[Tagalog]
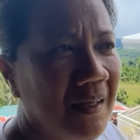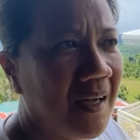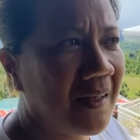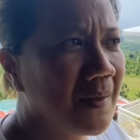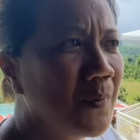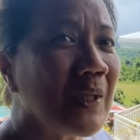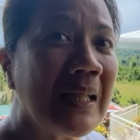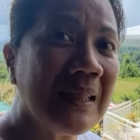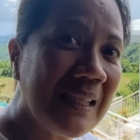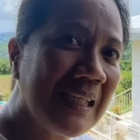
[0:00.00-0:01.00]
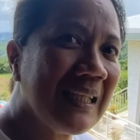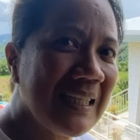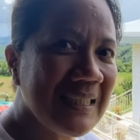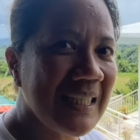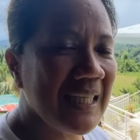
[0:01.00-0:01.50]
uh, ah, debutante,
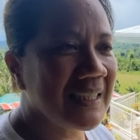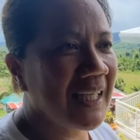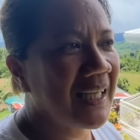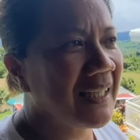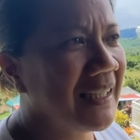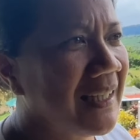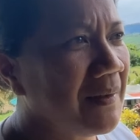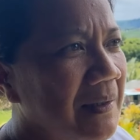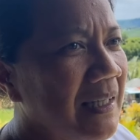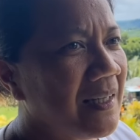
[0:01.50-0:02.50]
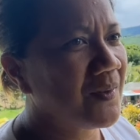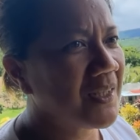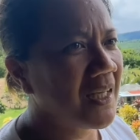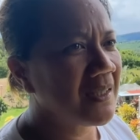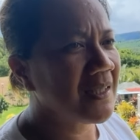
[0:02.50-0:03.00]
ginasaya mm. sa ni ano,
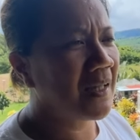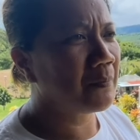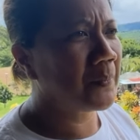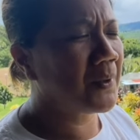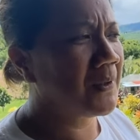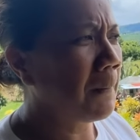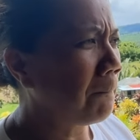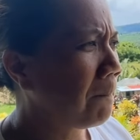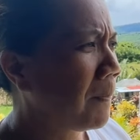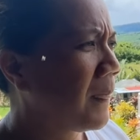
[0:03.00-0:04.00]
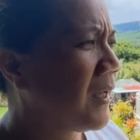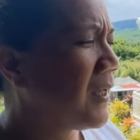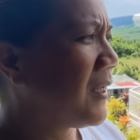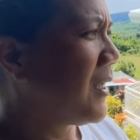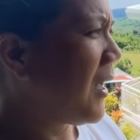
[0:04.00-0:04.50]
St. John Paul. Mm.
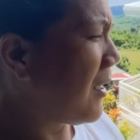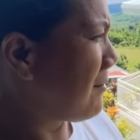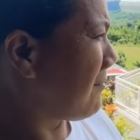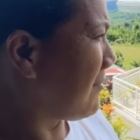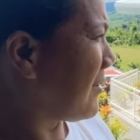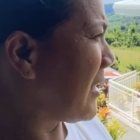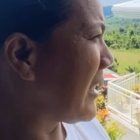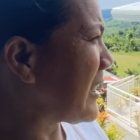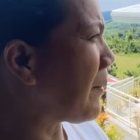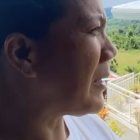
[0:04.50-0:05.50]
Um, siya